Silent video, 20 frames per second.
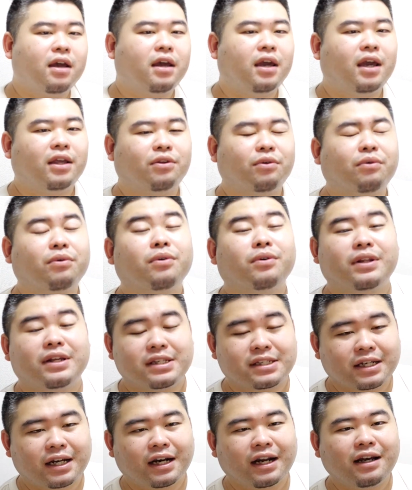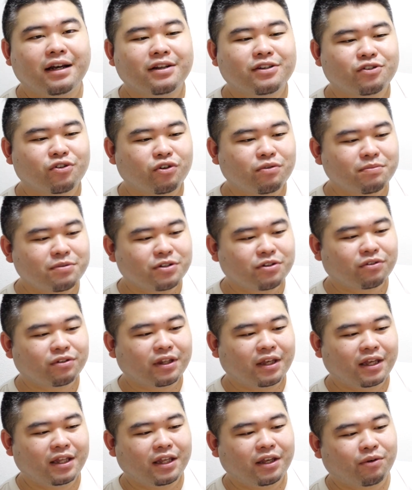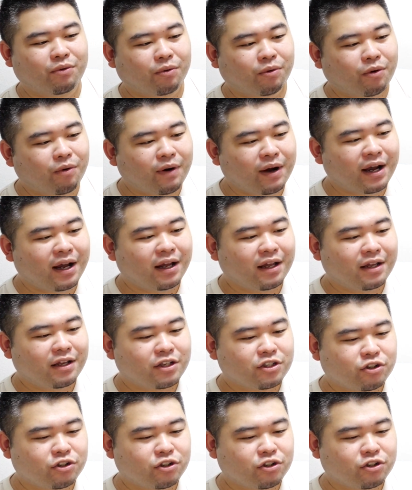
えー、ところですから、総務省的にここは